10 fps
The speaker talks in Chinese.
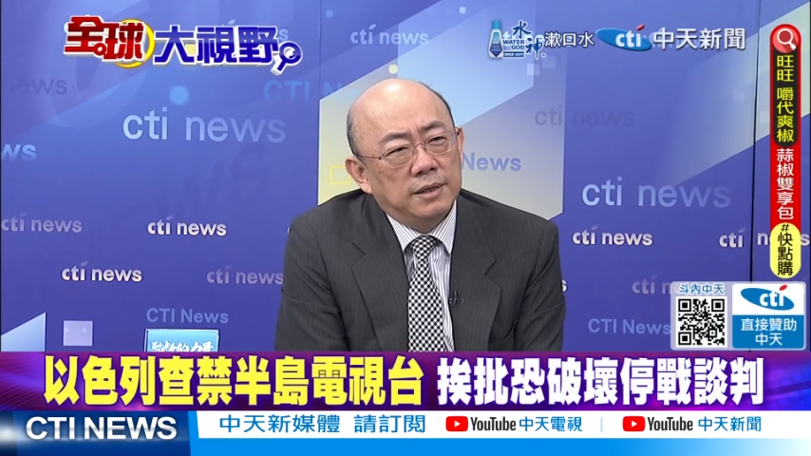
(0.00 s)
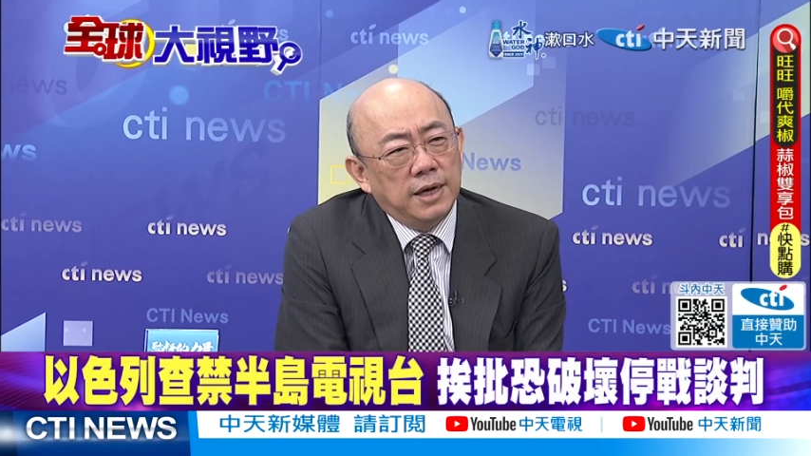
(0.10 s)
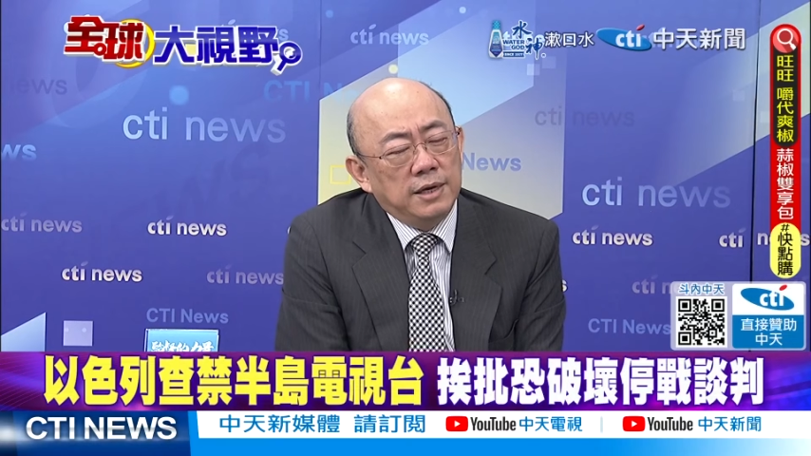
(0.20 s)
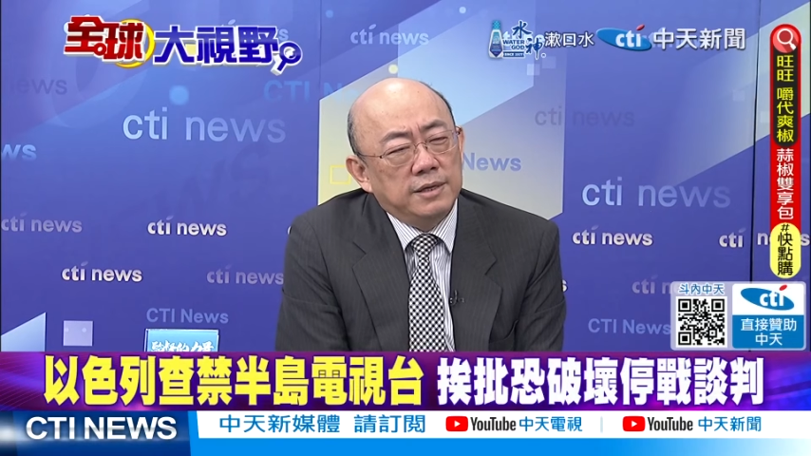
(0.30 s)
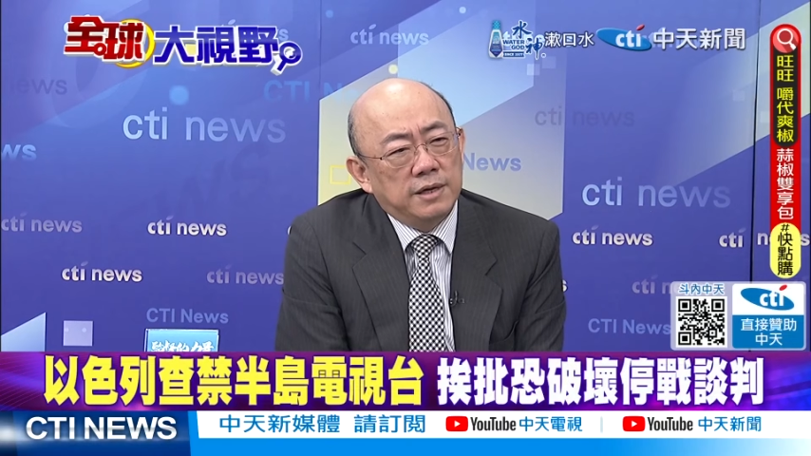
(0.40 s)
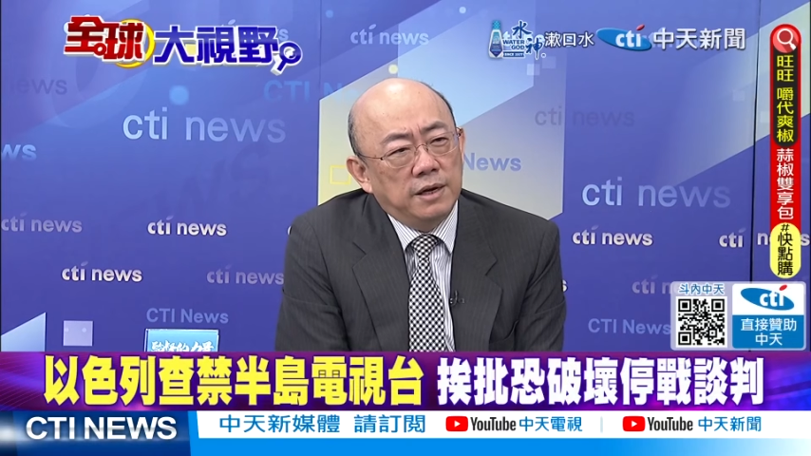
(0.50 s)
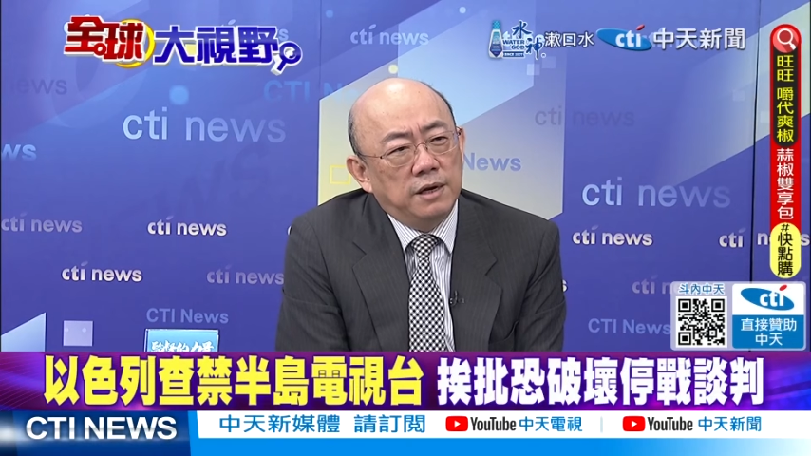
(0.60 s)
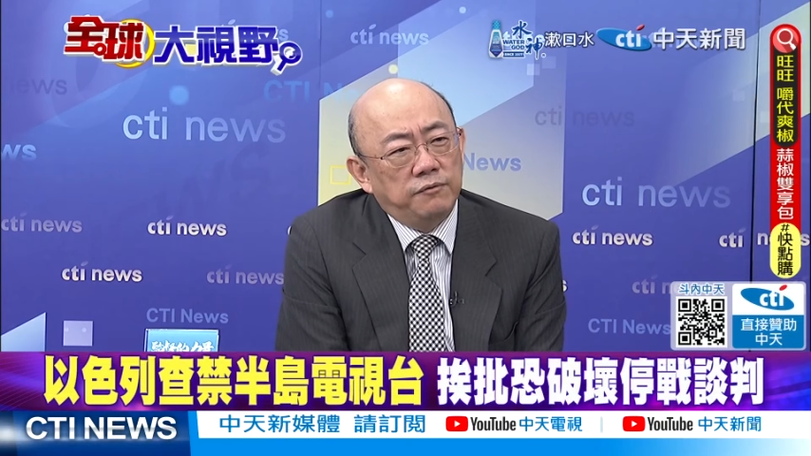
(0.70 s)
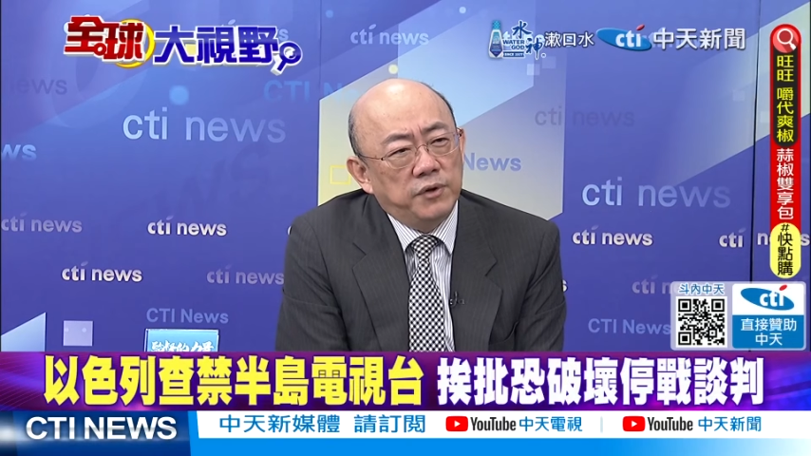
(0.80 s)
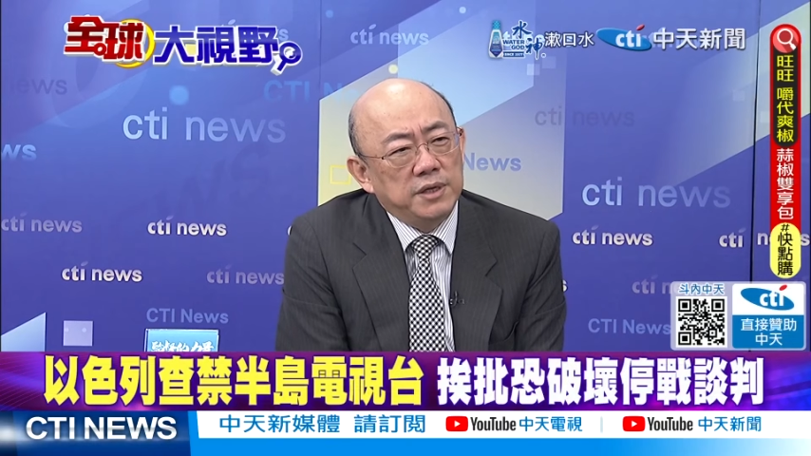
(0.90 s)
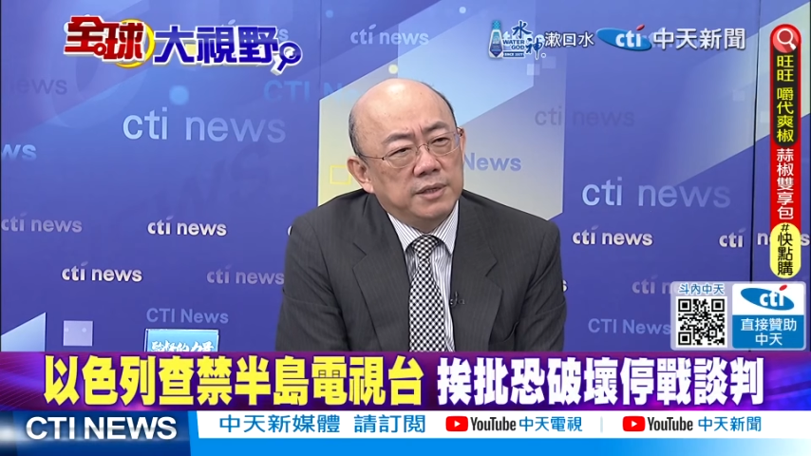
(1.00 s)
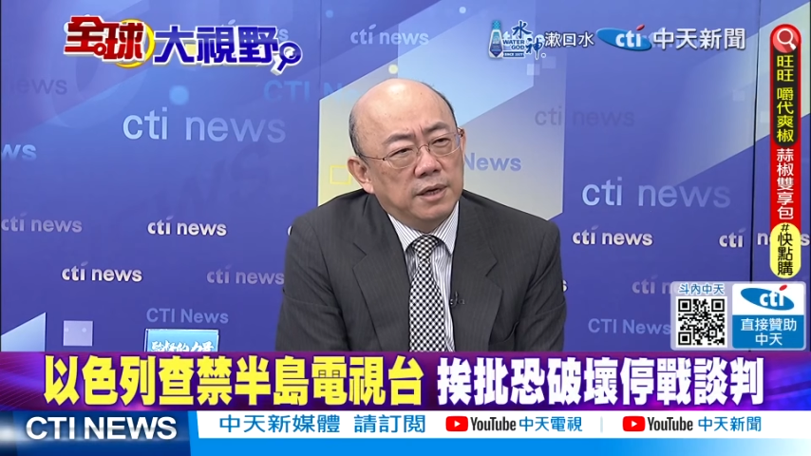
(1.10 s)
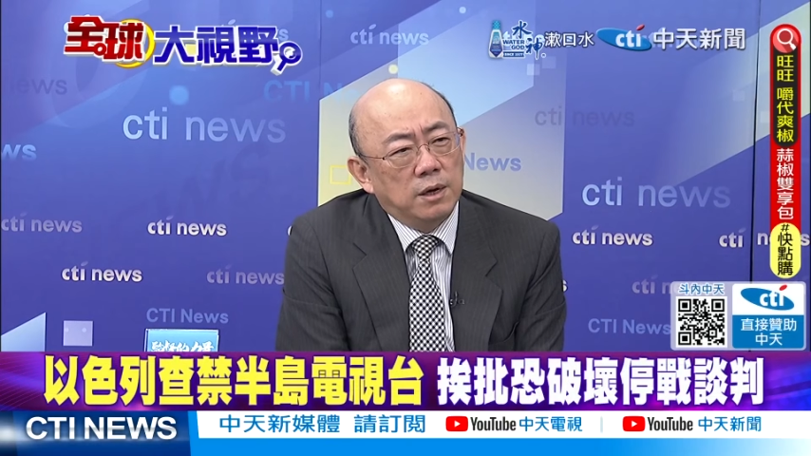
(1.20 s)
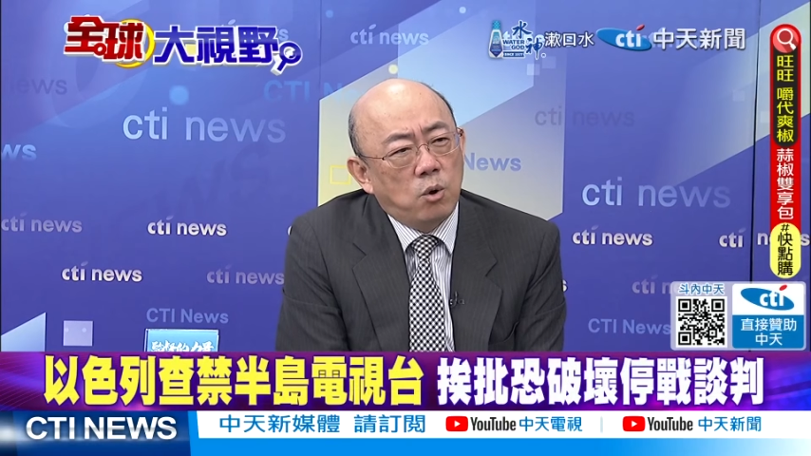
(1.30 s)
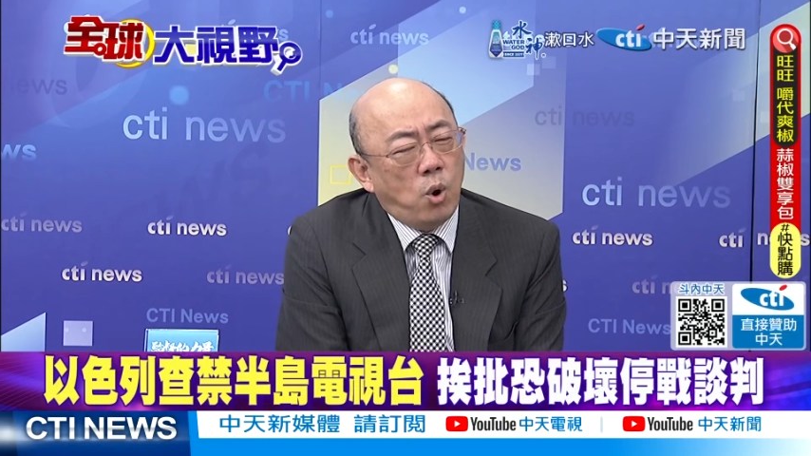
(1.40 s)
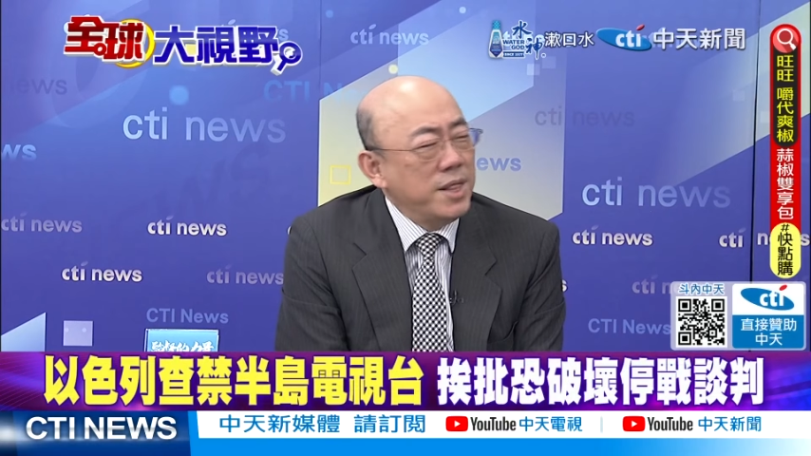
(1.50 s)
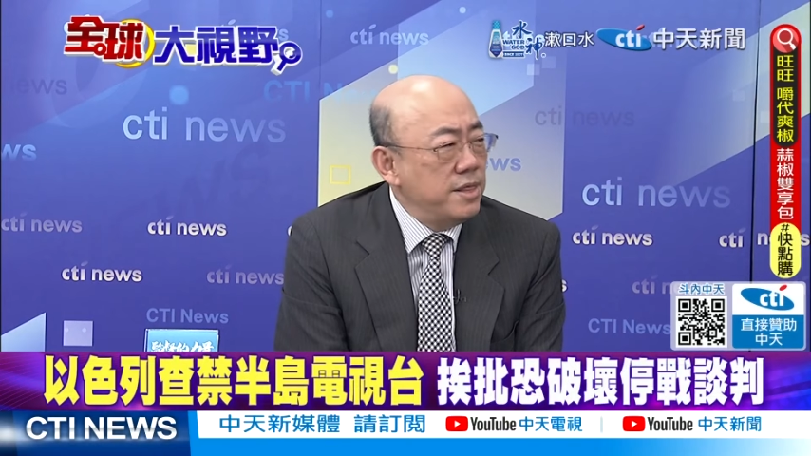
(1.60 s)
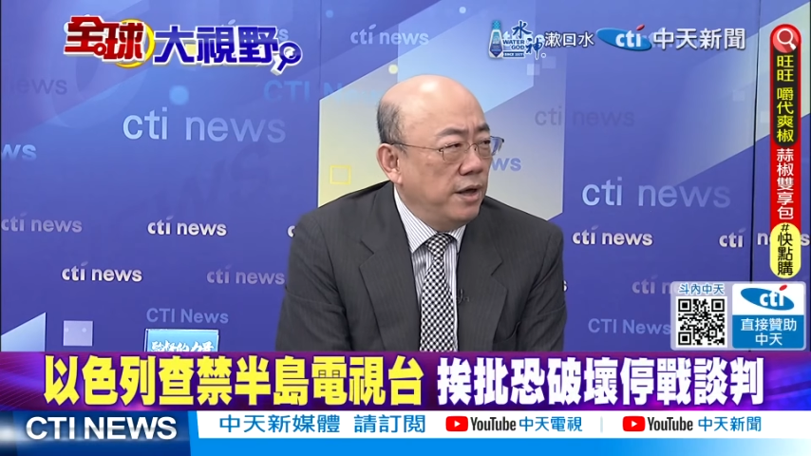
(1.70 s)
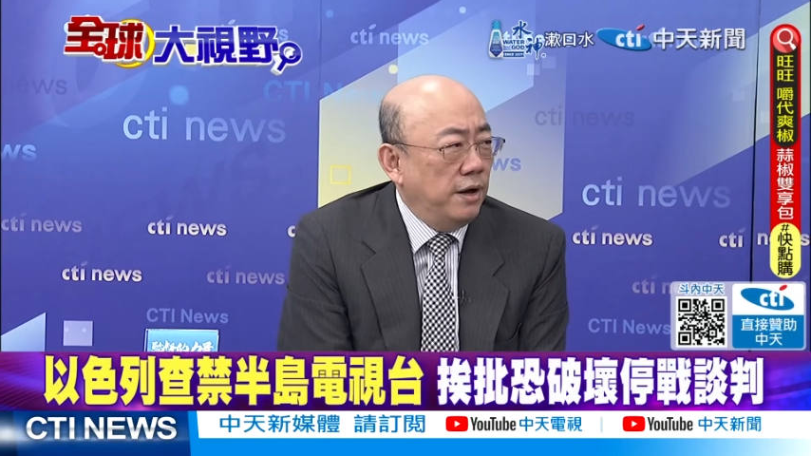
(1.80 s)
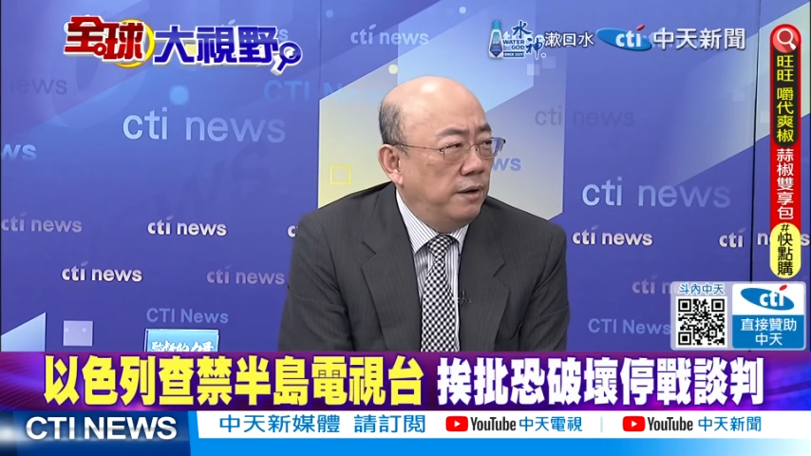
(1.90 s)
在以色列的分社
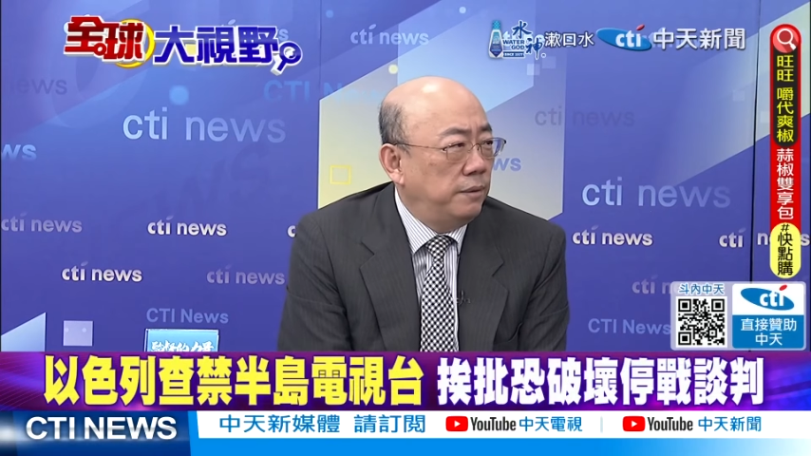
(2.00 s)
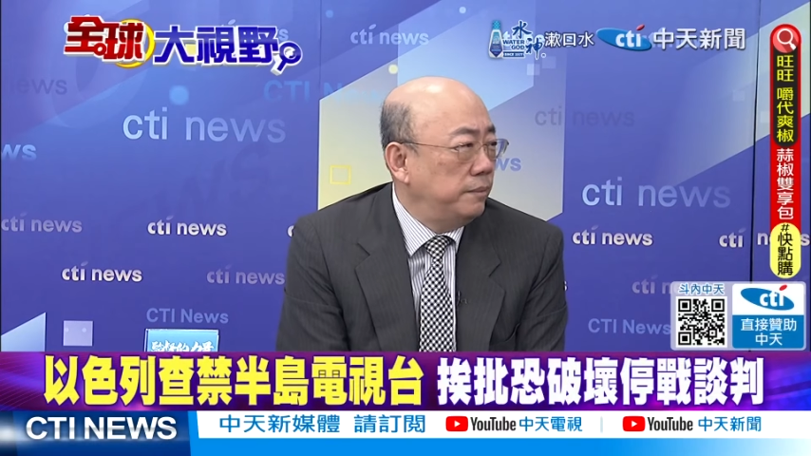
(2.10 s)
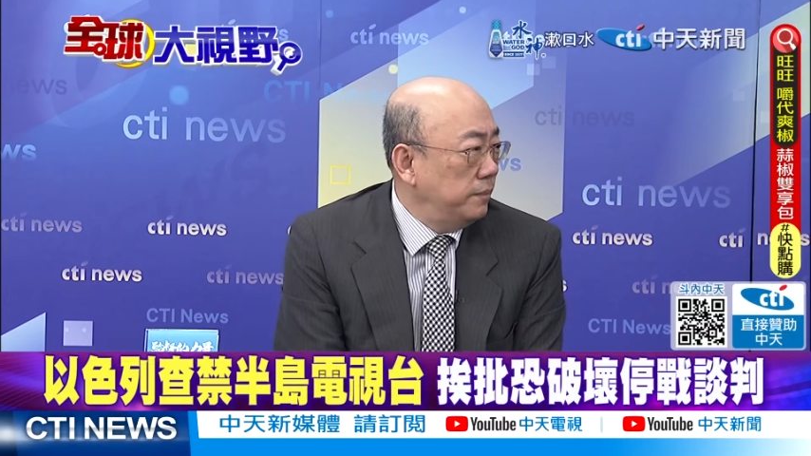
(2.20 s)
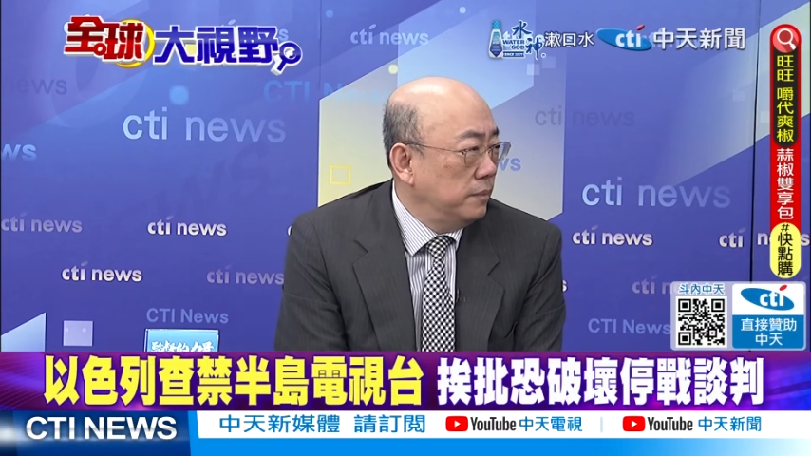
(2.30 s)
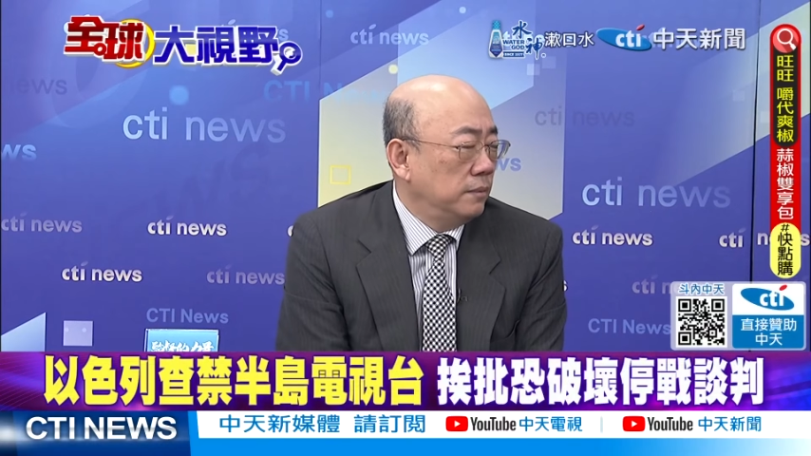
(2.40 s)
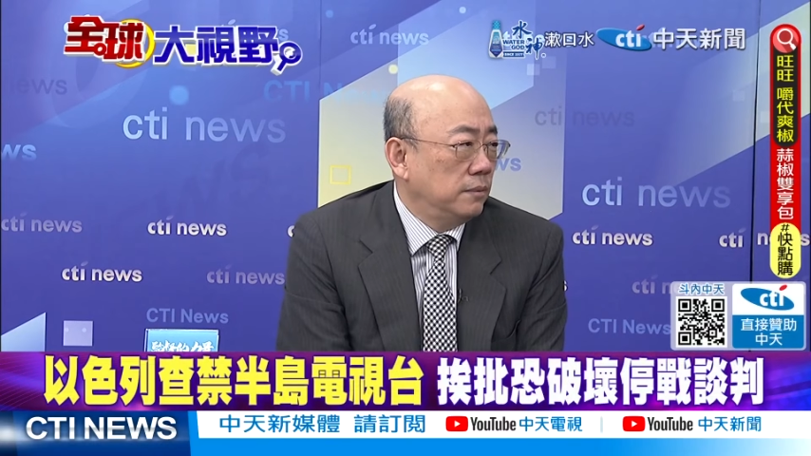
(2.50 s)
关掉，嗯，